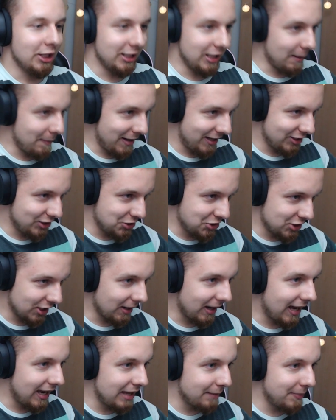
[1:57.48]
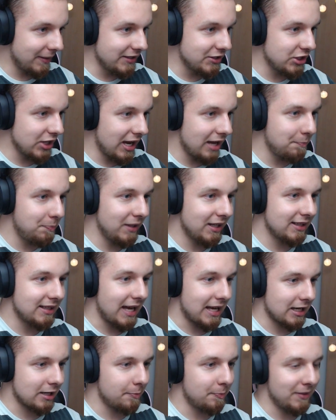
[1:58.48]
nie będzie, ale będzie Epic
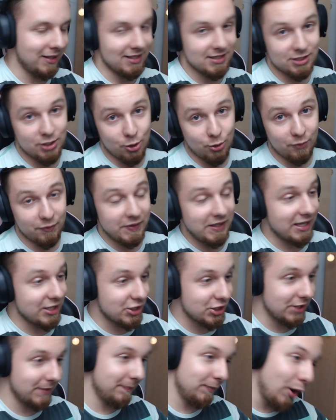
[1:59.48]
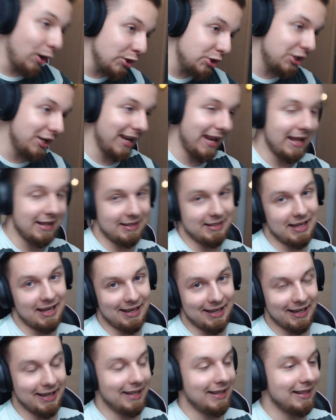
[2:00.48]
Dark Prince. Również, no
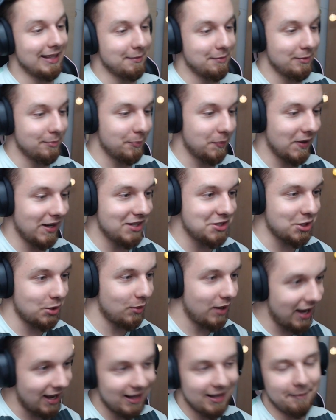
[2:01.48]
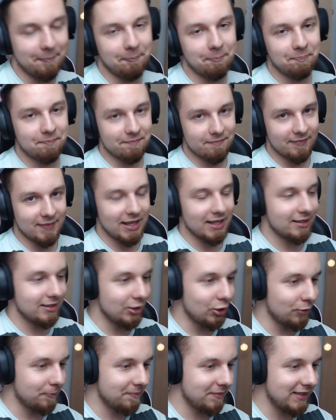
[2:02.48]
średnia legenda bym powiedział, ale
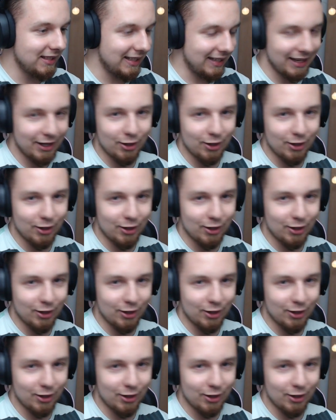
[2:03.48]
no, nie